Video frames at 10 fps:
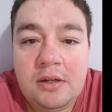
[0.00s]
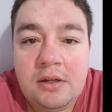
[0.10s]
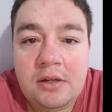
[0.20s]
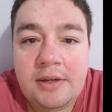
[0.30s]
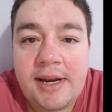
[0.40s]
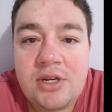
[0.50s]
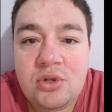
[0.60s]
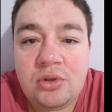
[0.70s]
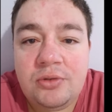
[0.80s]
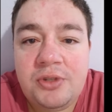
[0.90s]

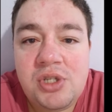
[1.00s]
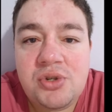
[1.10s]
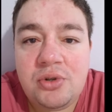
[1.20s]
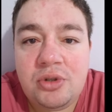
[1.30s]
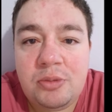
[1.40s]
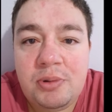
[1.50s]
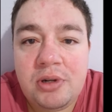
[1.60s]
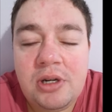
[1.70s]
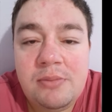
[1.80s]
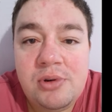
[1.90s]
Crédito do vídeo, Grupo
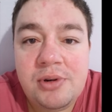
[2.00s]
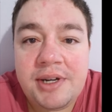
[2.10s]
Globo.